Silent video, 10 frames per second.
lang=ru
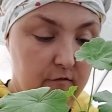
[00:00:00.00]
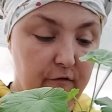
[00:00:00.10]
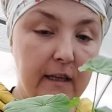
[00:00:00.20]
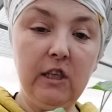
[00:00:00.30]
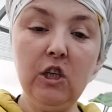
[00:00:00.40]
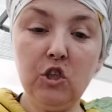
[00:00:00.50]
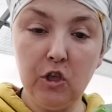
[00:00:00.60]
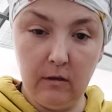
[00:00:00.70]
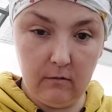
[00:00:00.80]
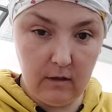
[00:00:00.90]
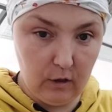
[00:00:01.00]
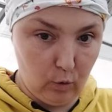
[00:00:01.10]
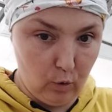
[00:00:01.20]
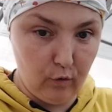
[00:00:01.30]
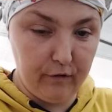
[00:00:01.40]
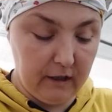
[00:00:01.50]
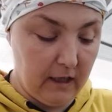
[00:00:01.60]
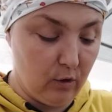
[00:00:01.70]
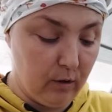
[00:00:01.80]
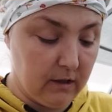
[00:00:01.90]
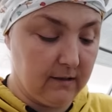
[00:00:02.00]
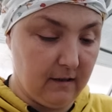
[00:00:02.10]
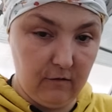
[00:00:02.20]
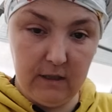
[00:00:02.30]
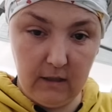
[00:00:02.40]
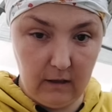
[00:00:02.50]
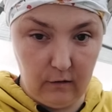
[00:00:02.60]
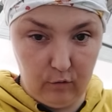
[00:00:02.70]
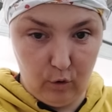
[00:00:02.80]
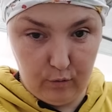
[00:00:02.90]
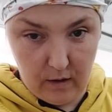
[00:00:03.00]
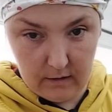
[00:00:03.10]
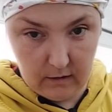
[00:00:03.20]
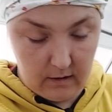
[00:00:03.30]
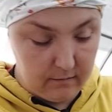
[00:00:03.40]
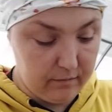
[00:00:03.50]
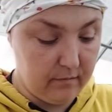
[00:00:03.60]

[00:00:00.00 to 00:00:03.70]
водички, которую вы даете, зависит от двух факторов.